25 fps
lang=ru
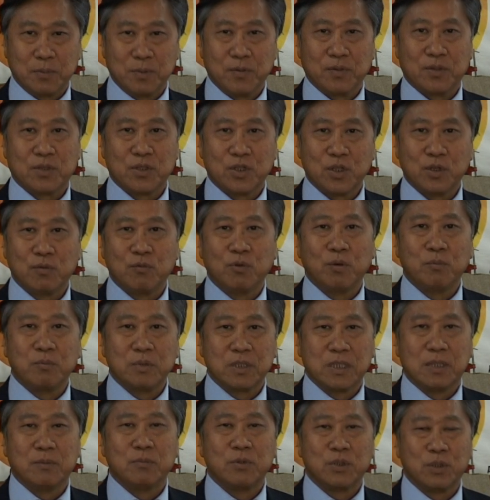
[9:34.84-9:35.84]
свете живем,
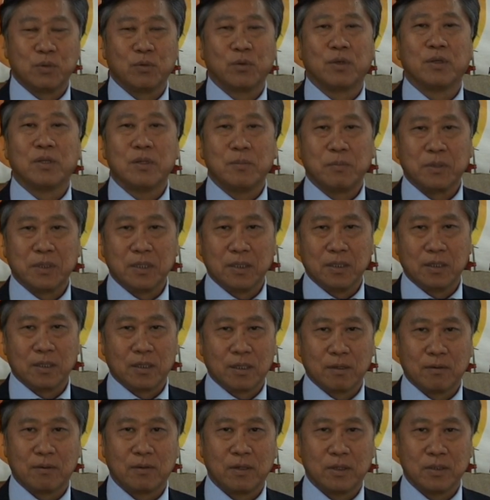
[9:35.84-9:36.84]
если мы сегодня не
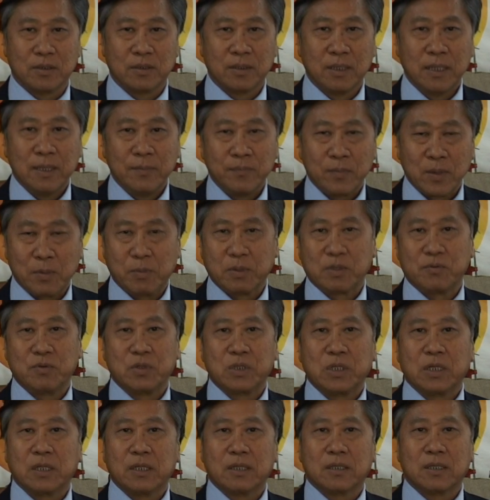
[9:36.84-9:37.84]
потренировались.
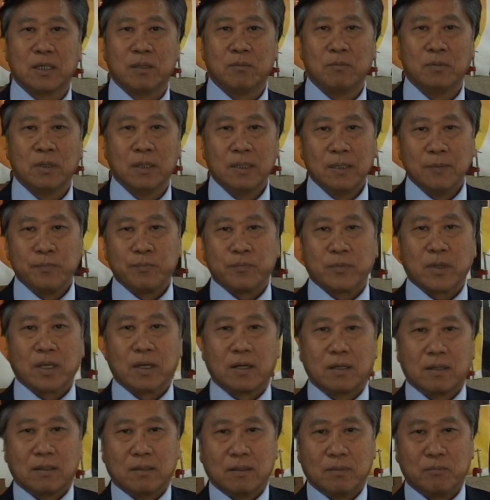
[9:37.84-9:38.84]
Посвящали там
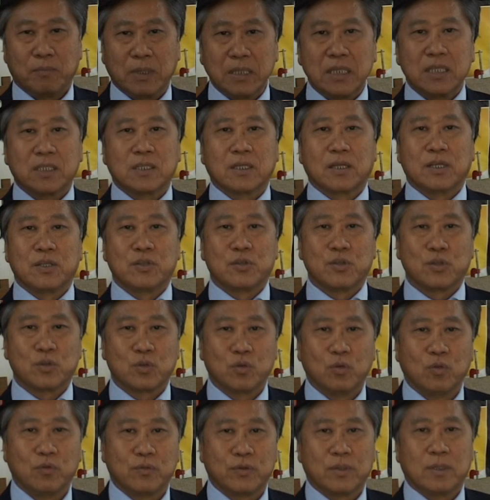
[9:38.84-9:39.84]
э, по несколько
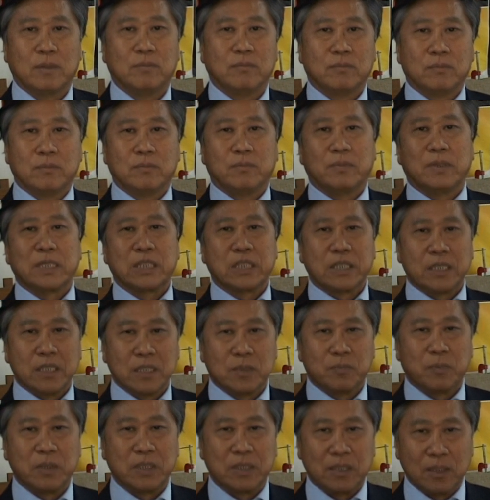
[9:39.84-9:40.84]
часов, там, по
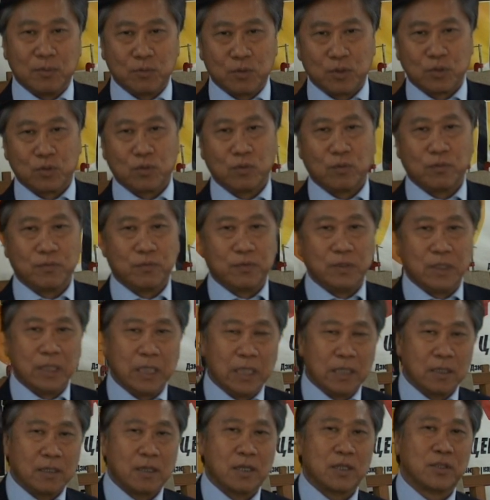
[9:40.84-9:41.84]
6, по 7 часов в
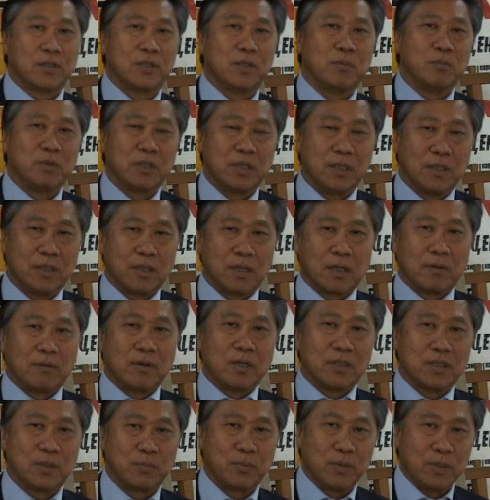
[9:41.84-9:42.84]
день. Каждый день мы
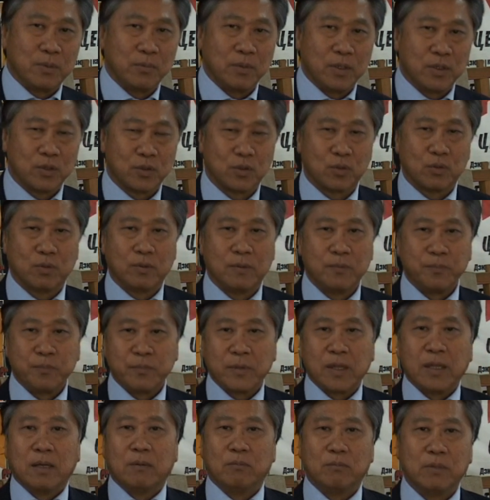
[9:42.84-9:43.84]
тренировались и понимали, что
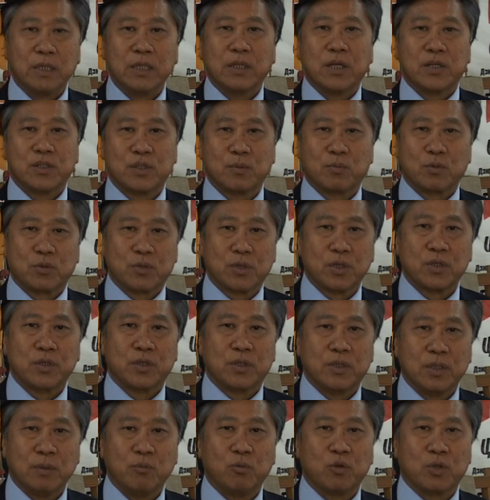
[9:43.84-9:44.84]
мы иначе просто
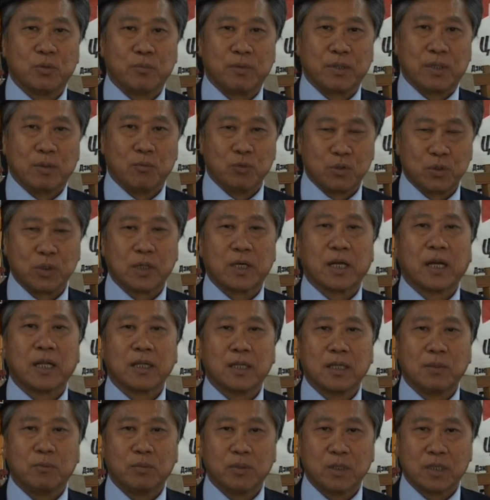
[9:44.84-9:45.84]
жить не можем, потому что
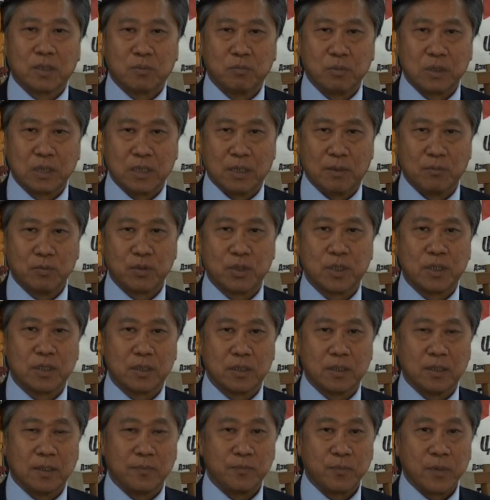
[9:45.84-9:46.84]
карате было смыслом
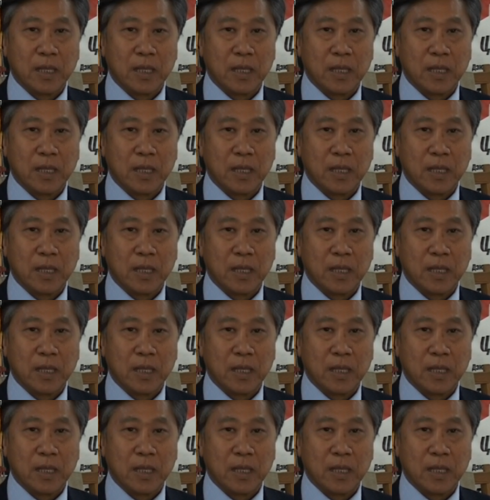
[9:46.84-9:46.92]
жизни.